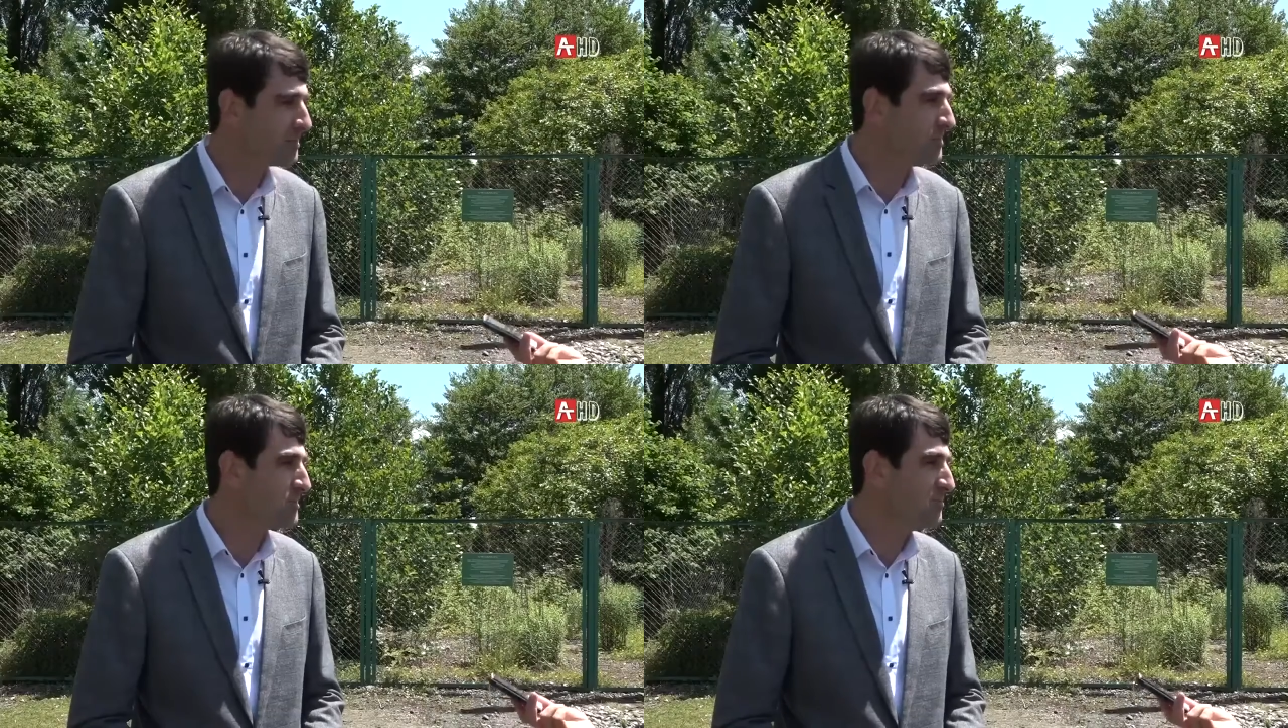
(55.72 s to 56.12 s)

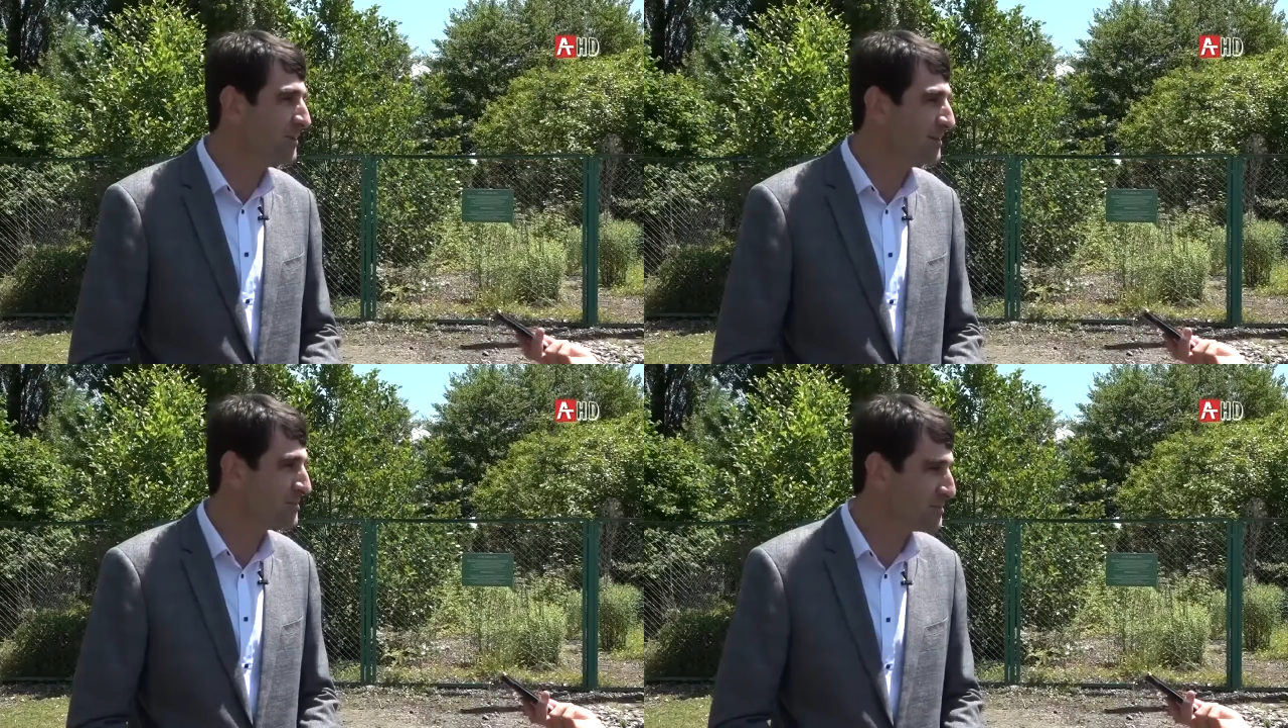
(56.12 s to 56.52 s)

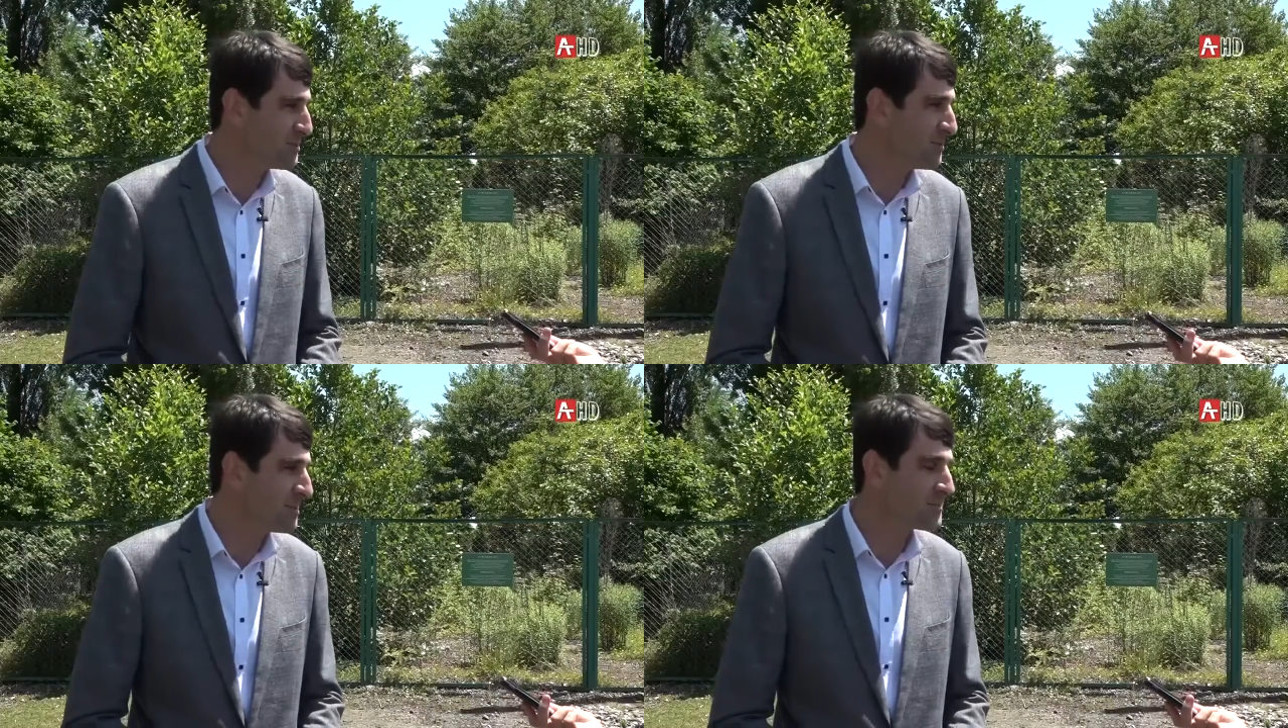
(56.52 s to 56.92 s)
27 лет
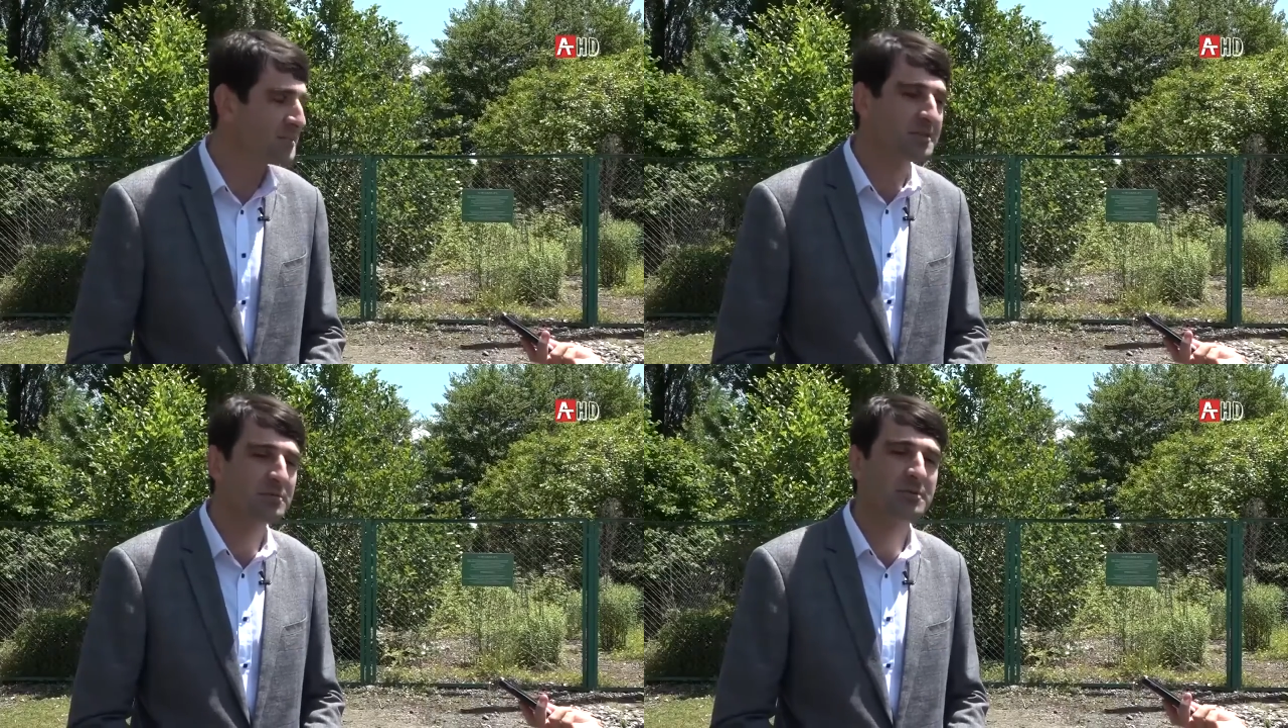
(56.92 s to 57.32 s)

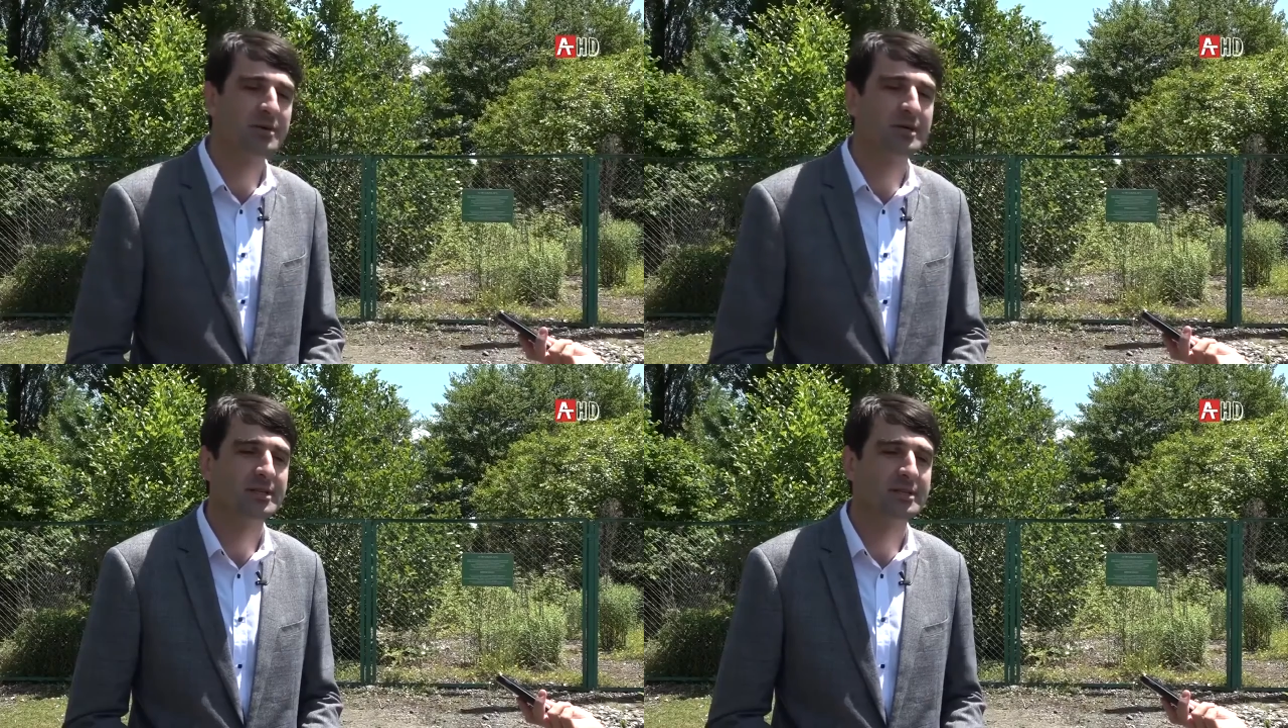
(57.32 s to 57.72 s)
занимается этой
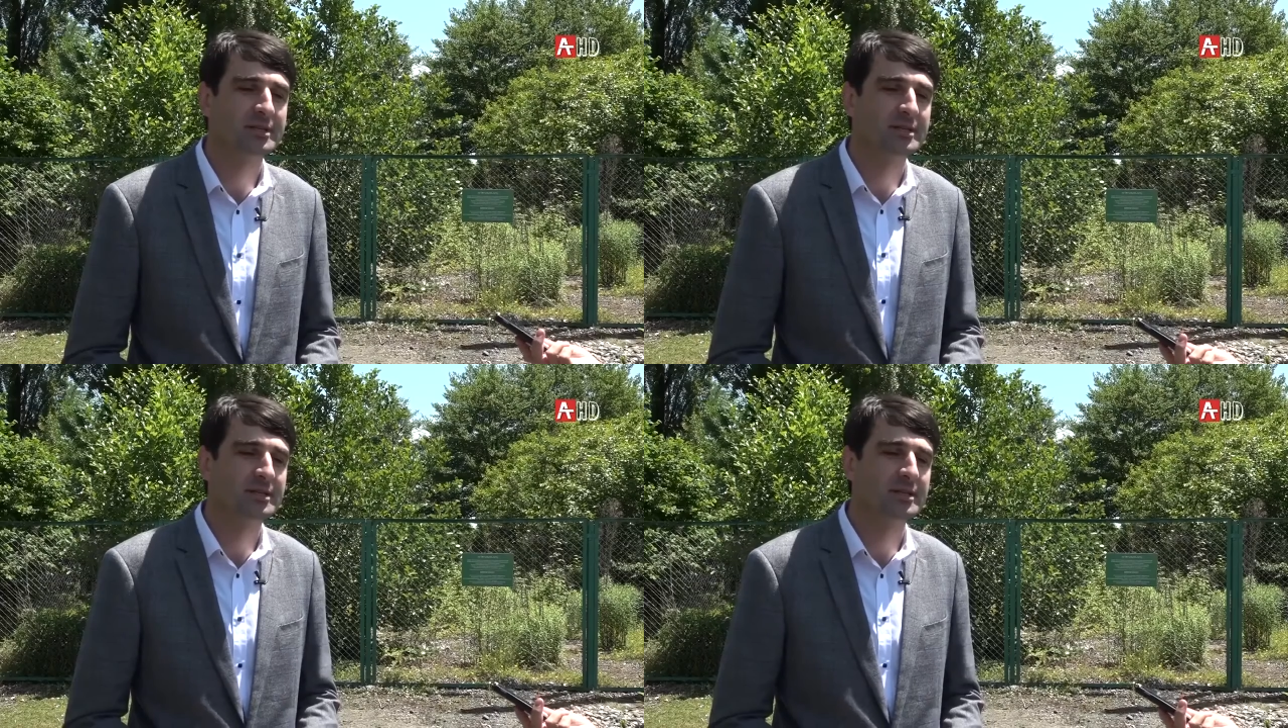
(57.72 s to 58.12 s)

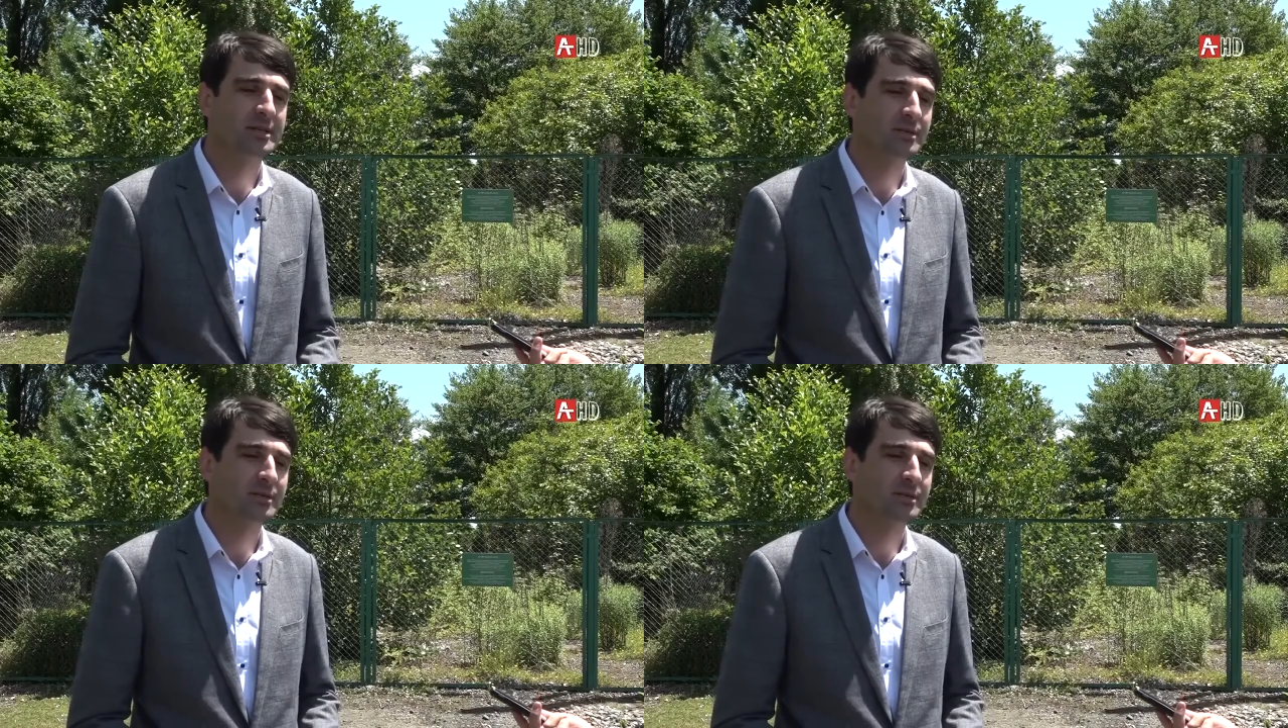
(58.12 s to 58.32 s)
пропагандой.